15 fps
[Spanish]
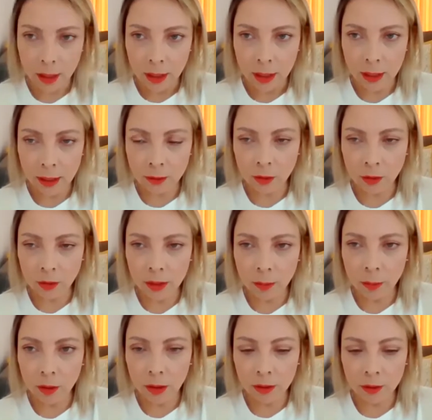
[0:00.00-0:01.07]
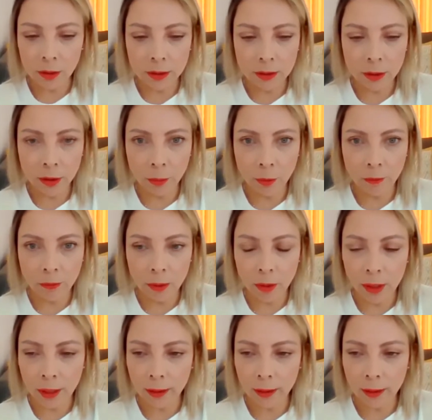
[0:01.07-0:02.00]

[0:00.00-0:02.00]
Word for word: En estos términos le solicito, por favor,